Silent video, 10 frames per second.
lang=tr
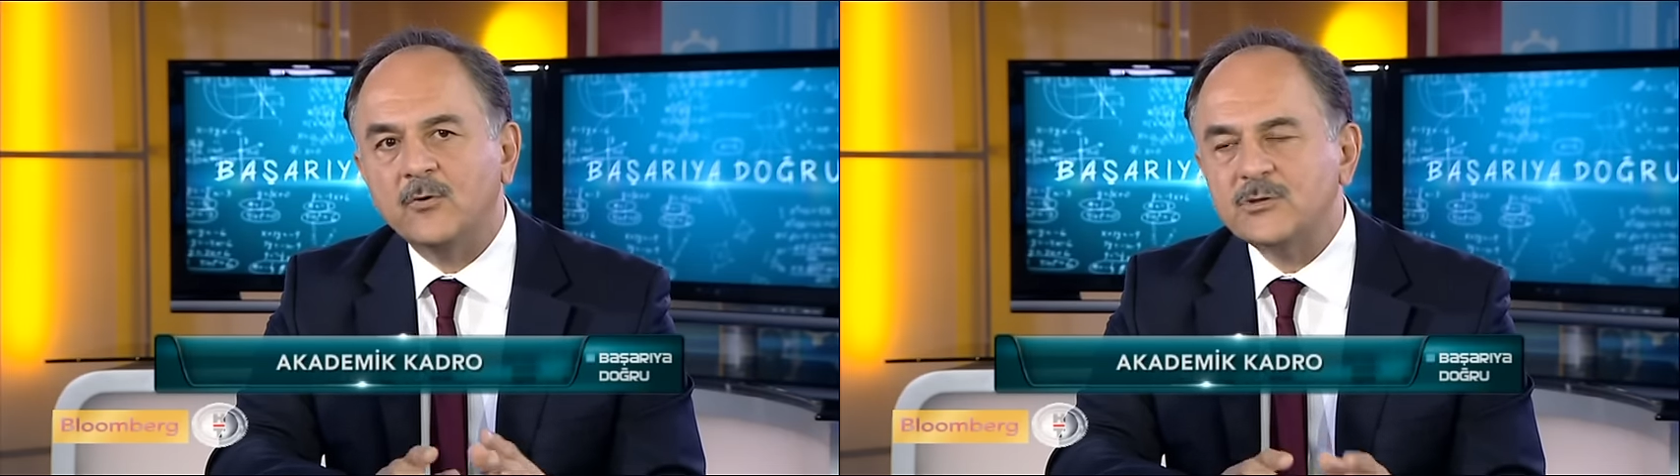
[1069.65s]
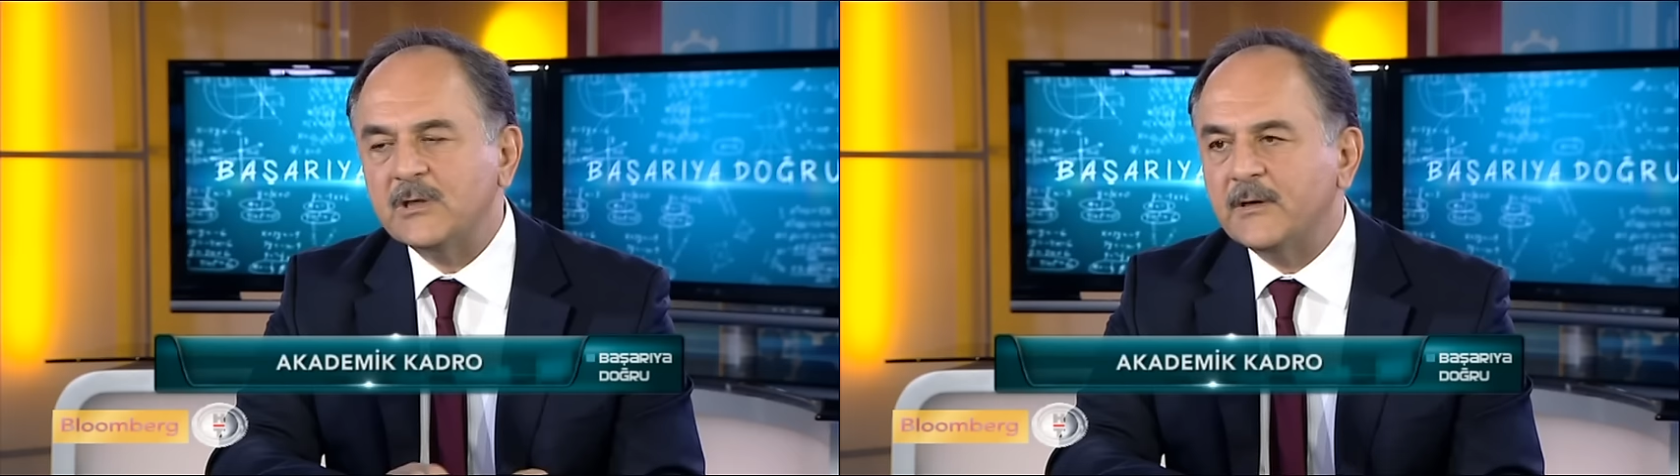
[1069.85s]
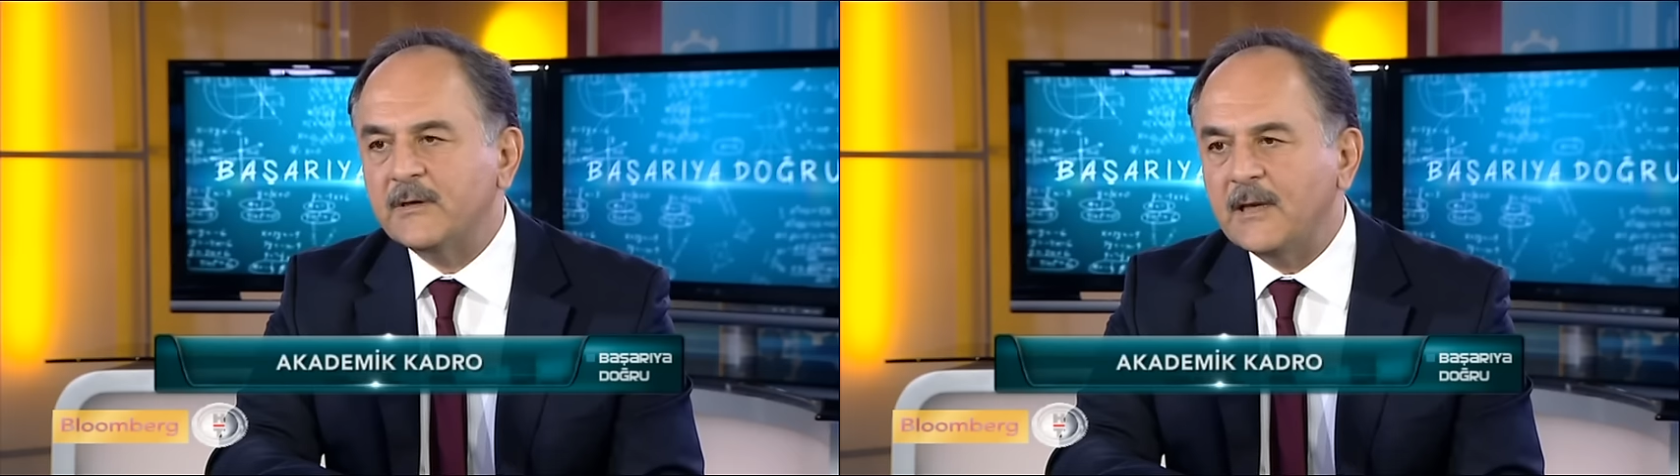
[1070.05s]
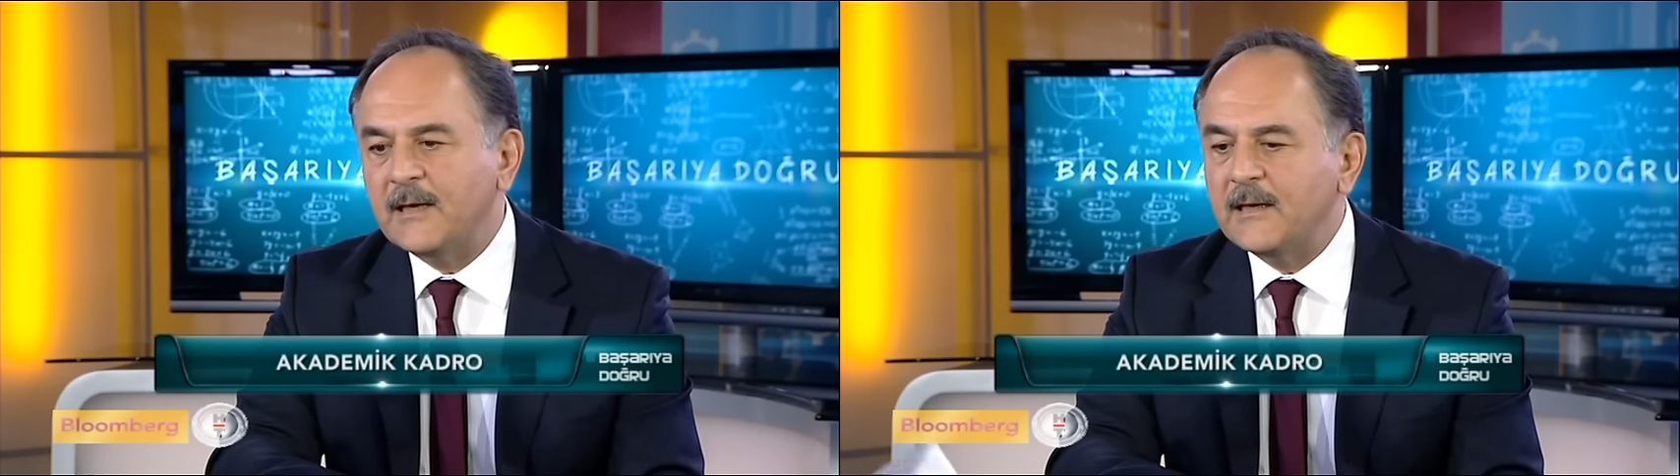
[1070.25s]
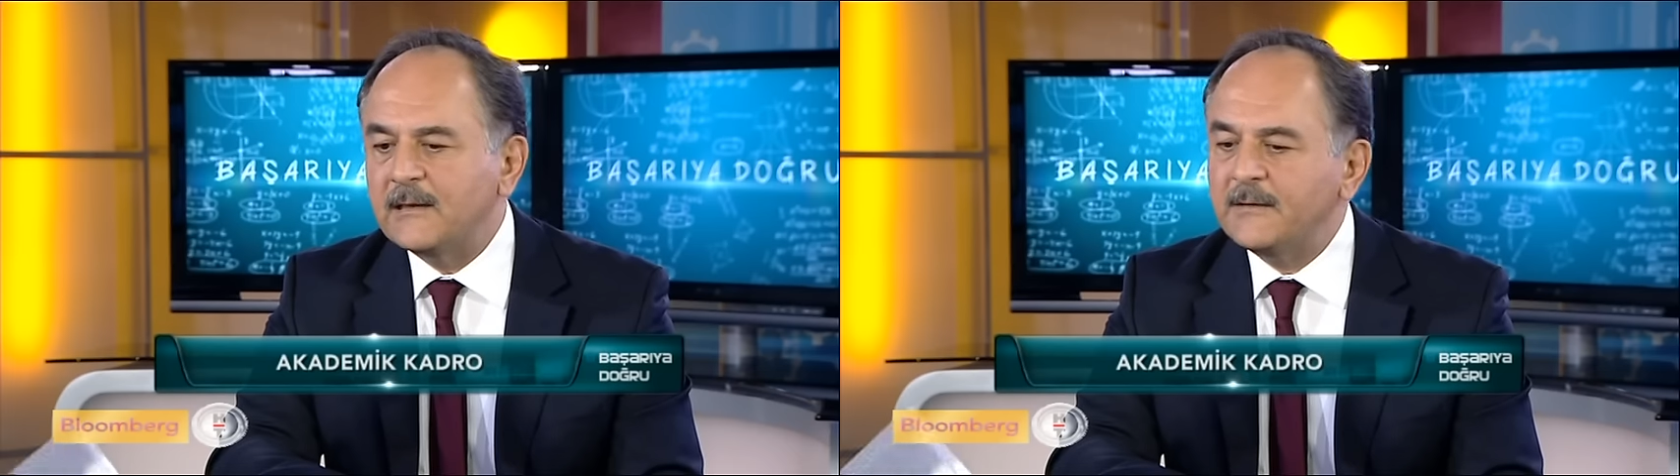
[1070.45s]
hocaların
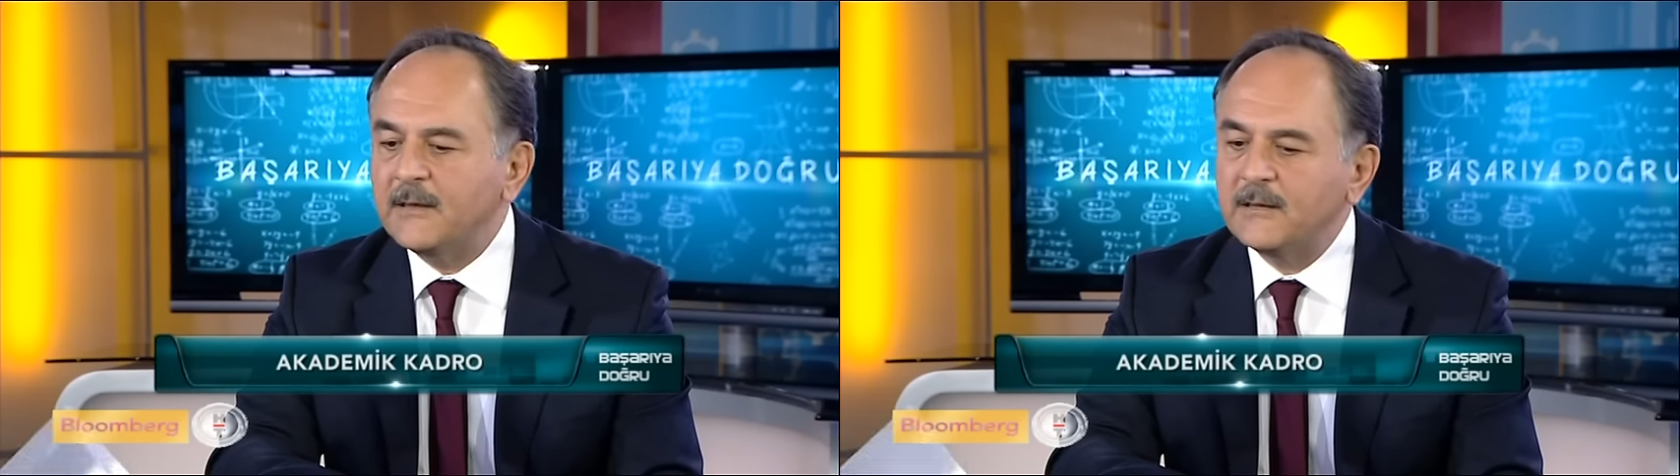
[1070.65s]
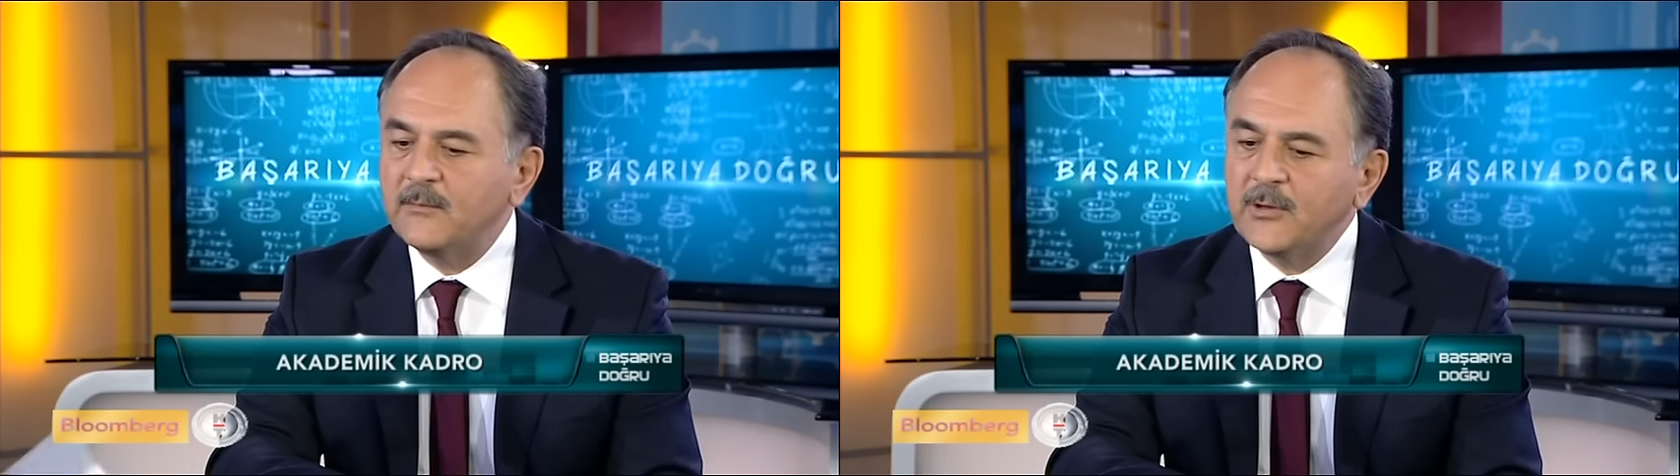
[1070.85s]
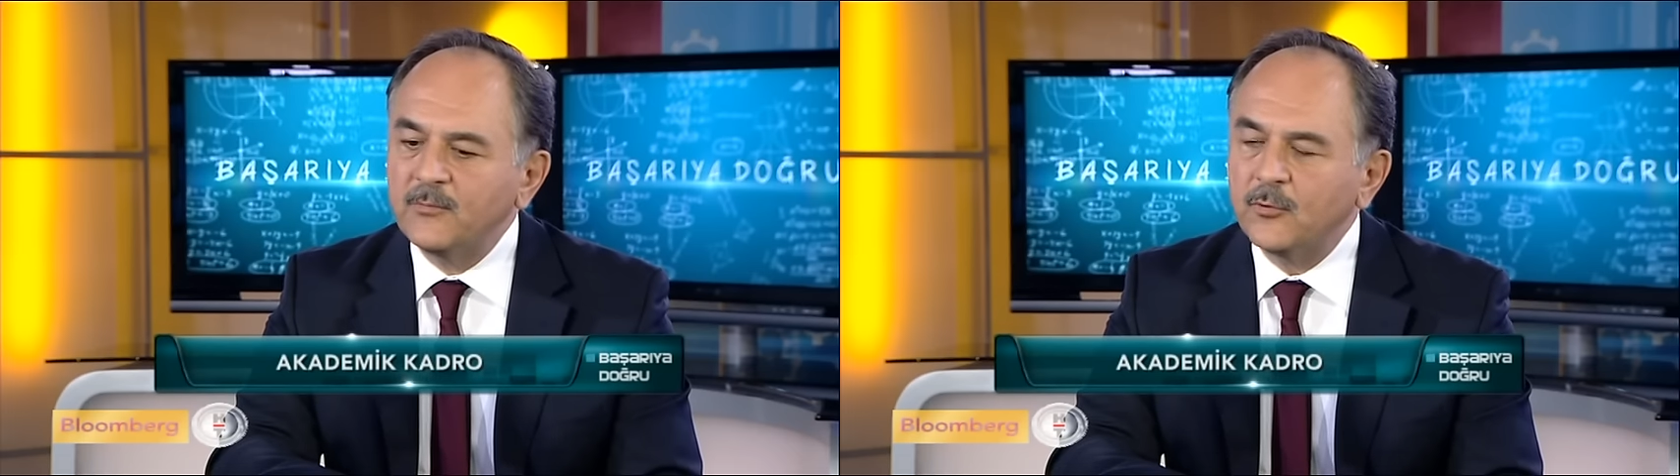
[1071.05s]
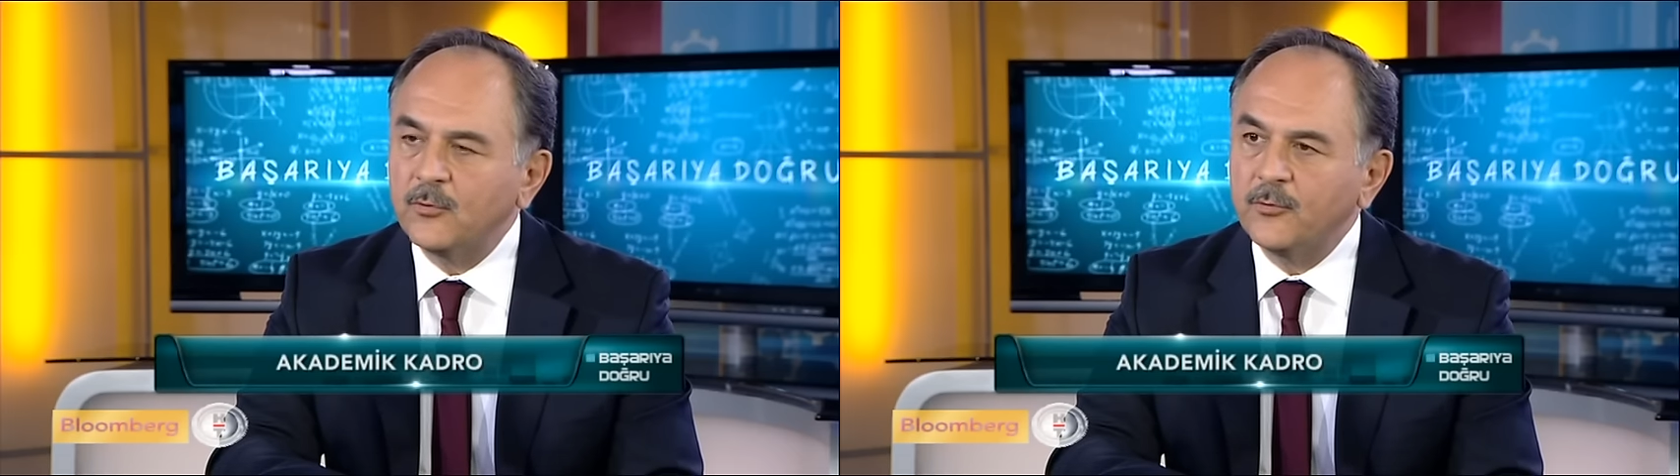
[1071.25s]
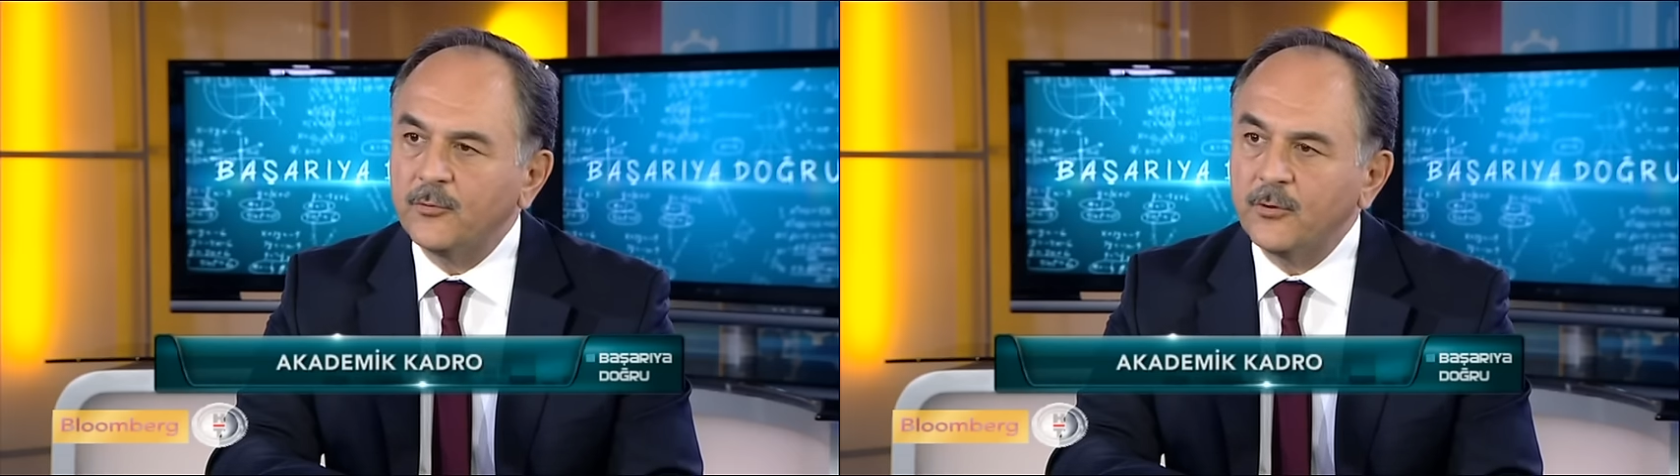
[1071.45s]
dengeli dağılımının
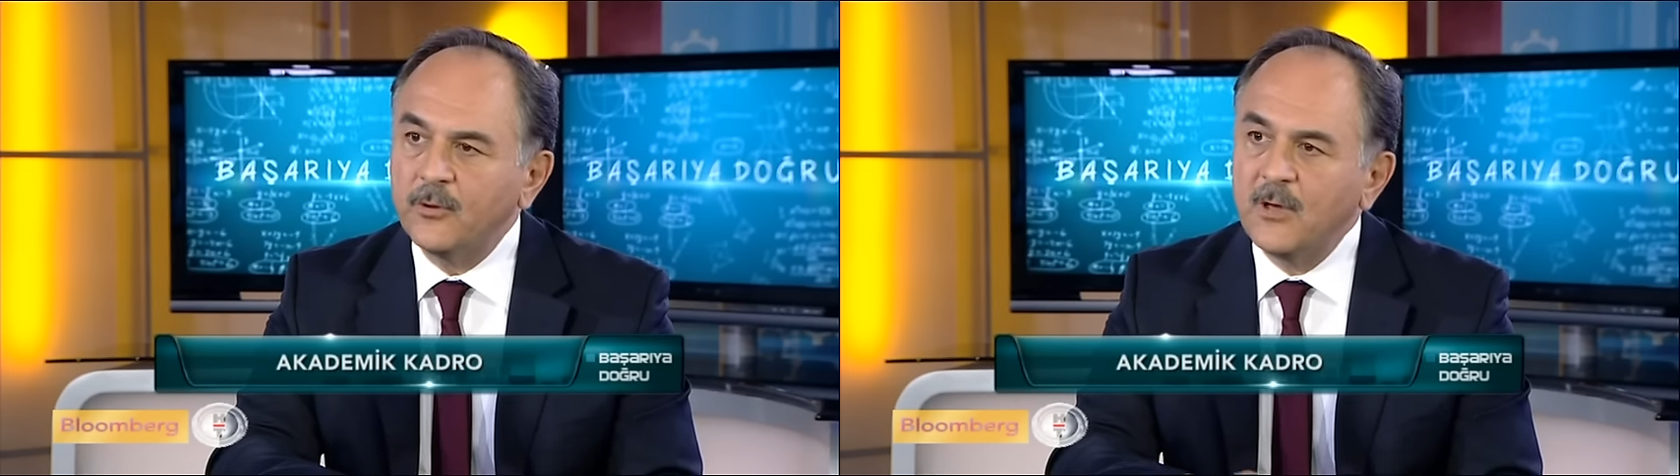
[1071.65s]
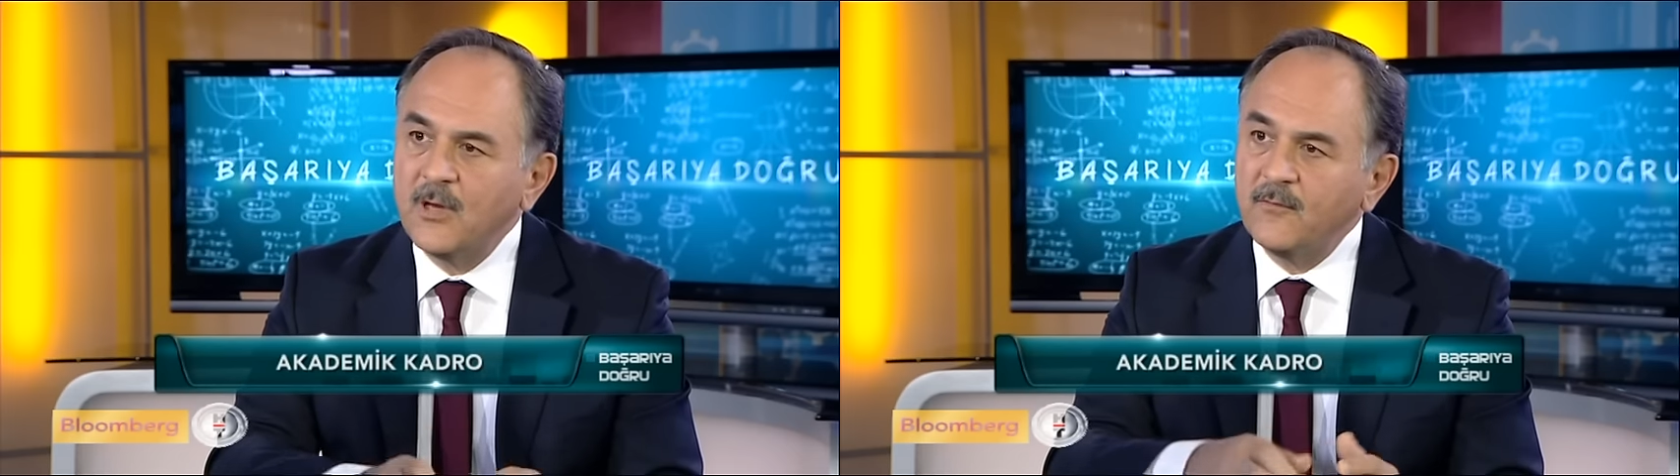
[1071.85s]
bulunduğu